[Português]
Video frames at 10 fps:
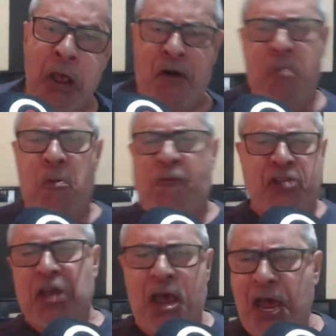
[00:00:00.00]
Vamos
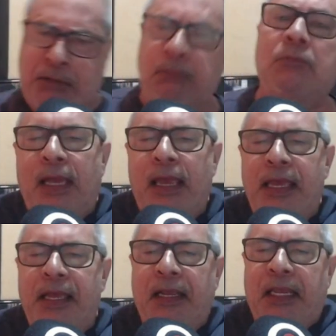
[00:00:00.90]
fazer.
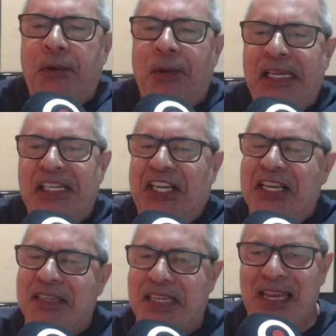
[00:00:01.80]
Ergueram as
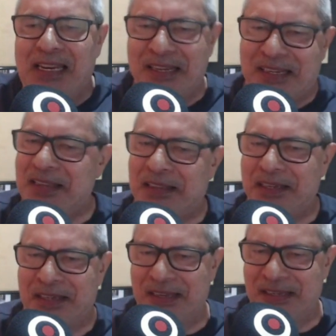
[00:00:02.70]
cancelas
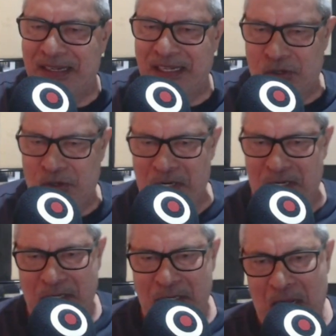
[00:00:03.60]
antes das
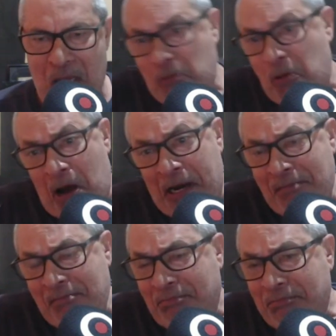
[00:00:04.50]
eleições. Agora,
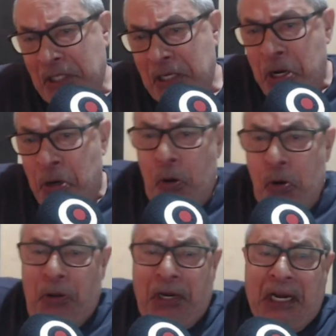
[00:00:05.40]

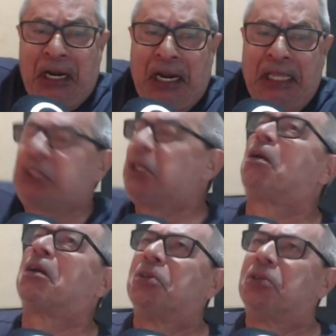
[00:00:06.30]
com o
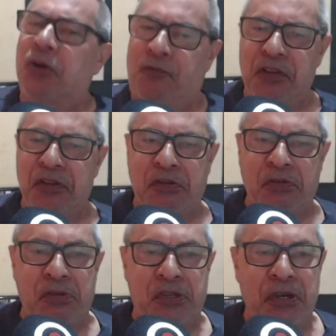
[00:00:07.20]
retorno do
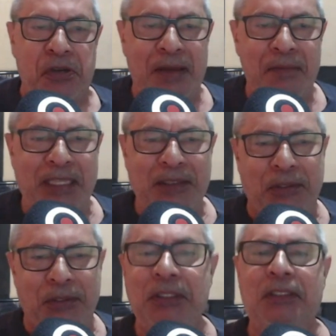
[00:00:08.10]

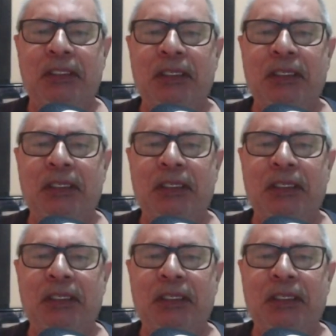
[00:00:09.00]
funcionamento,